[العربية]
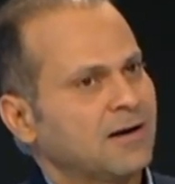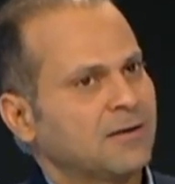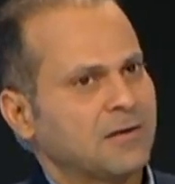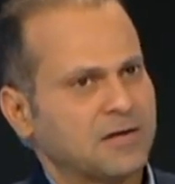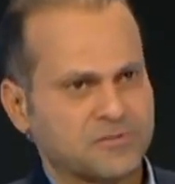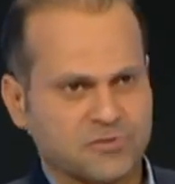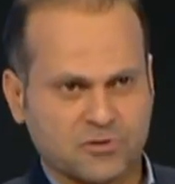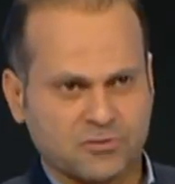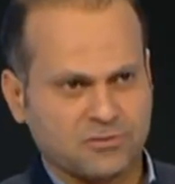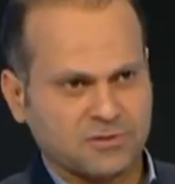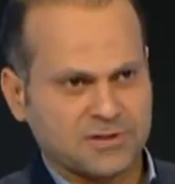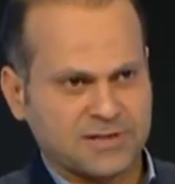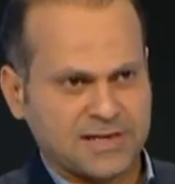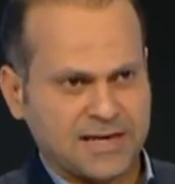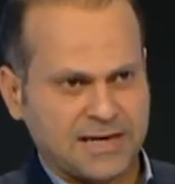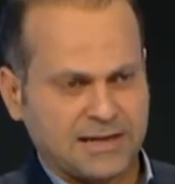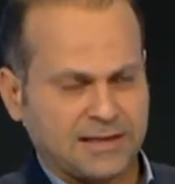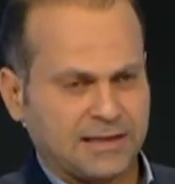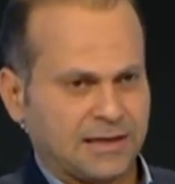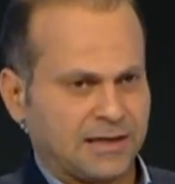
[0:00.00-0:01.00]
مش نقول
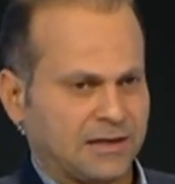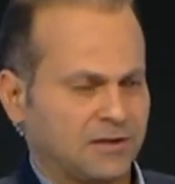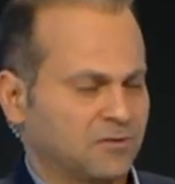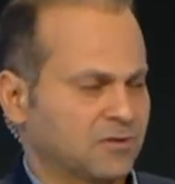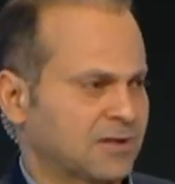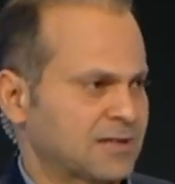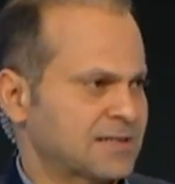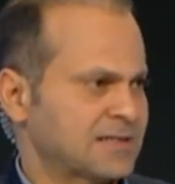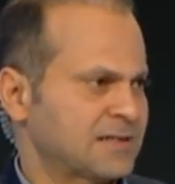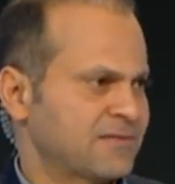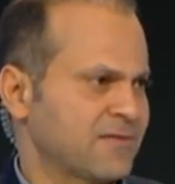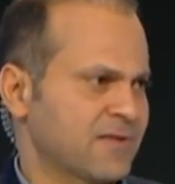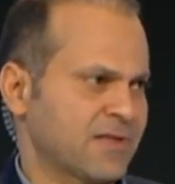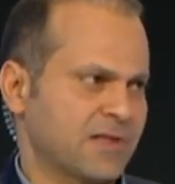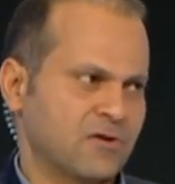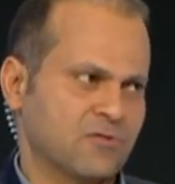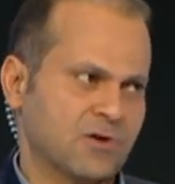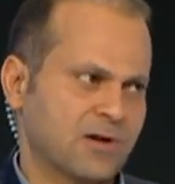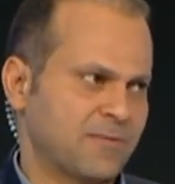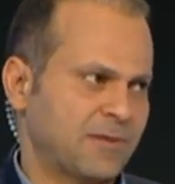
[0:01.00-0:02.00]
زايده لان التصنيف
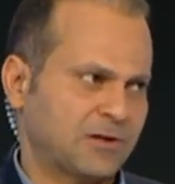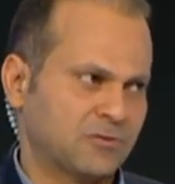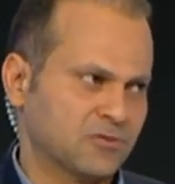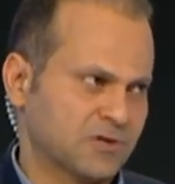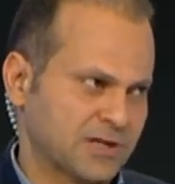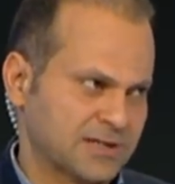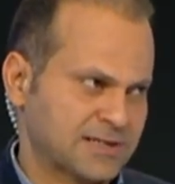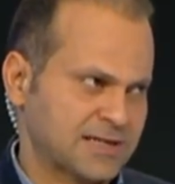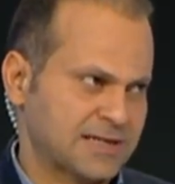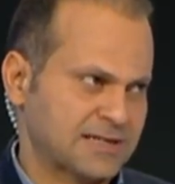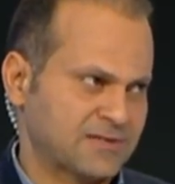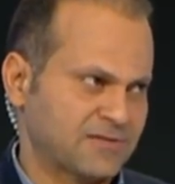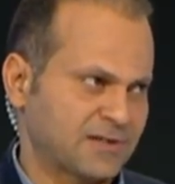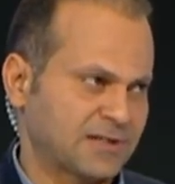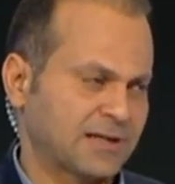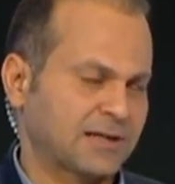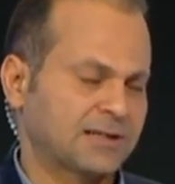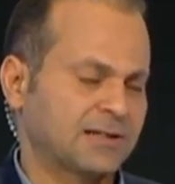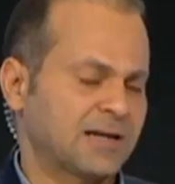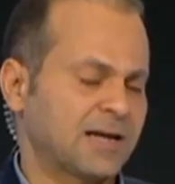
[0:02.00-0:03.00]
الذوقي ما عندوش اساس في
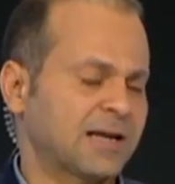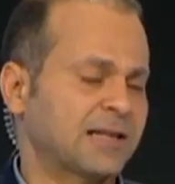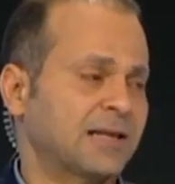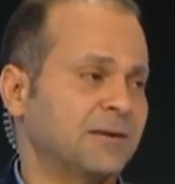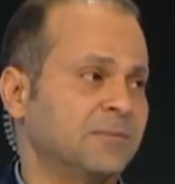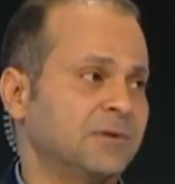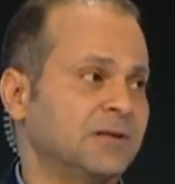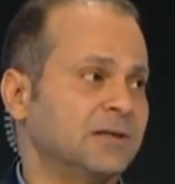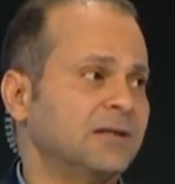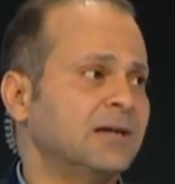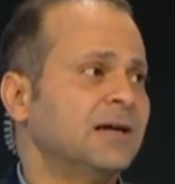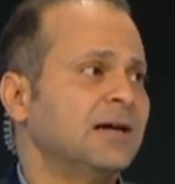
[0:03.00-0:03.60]
نقد الادبي